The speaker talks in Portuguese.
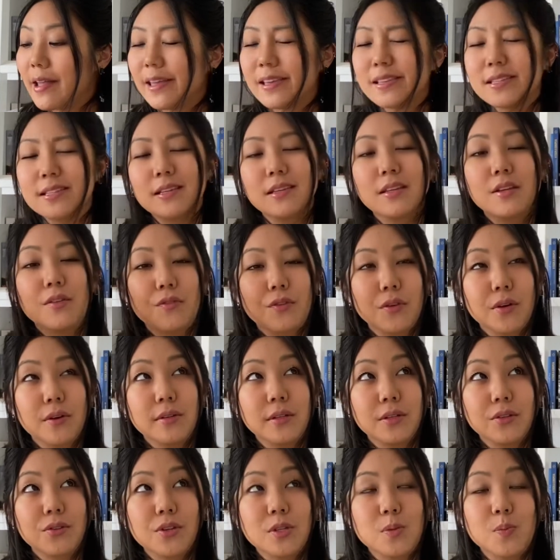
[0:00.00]
esse livro eu li
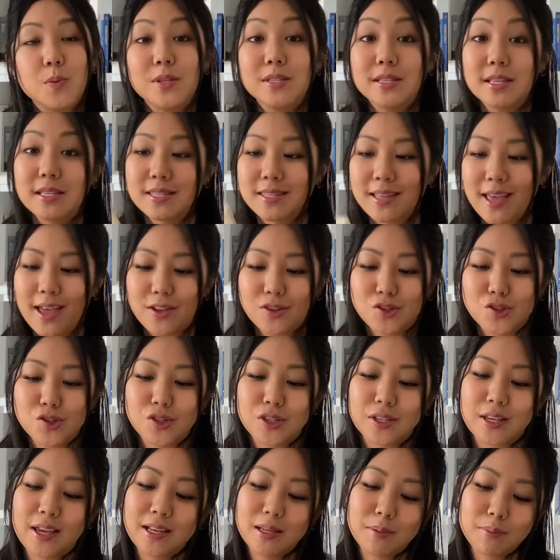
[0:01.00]
em 2017
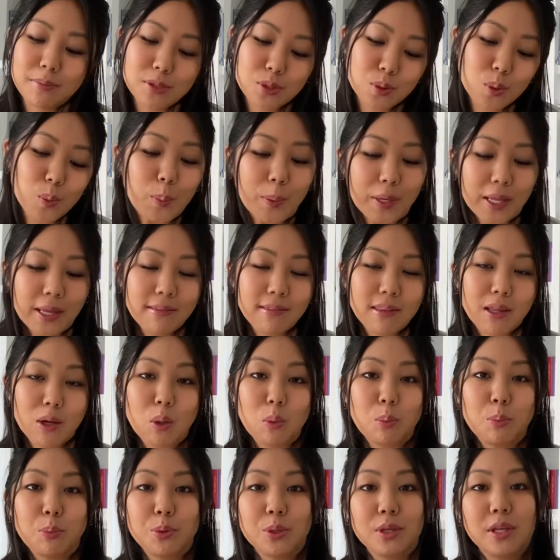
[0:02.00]
e ele me surpreendeu
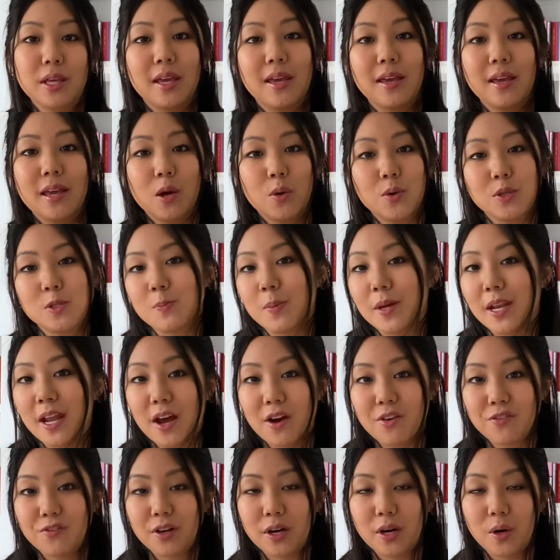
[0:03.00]
porque eu
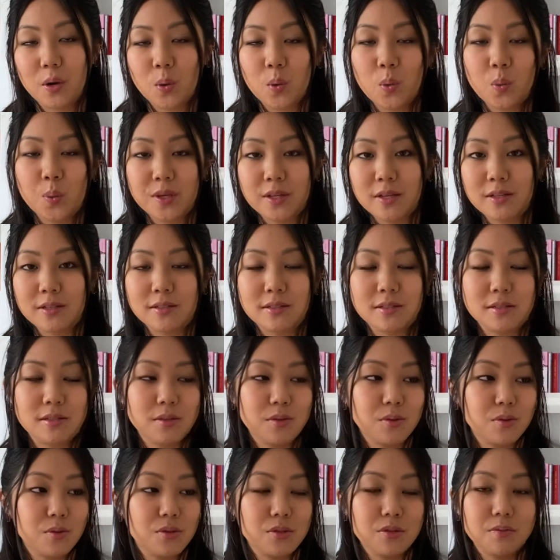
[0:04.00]
esperava um young
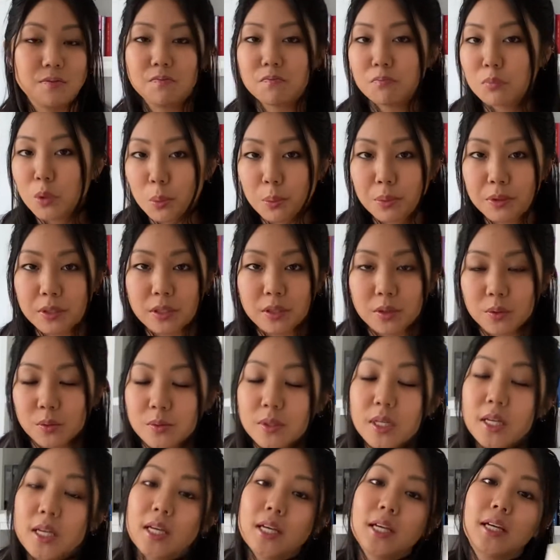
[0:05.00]
adult bobinho,
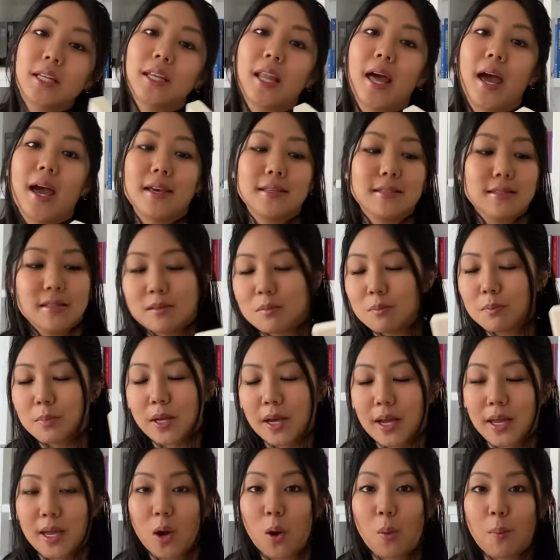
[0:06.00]
né, assim, para
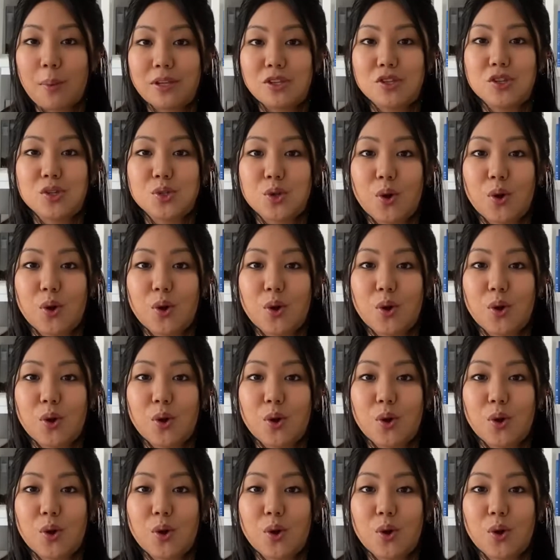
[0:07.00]
realmente só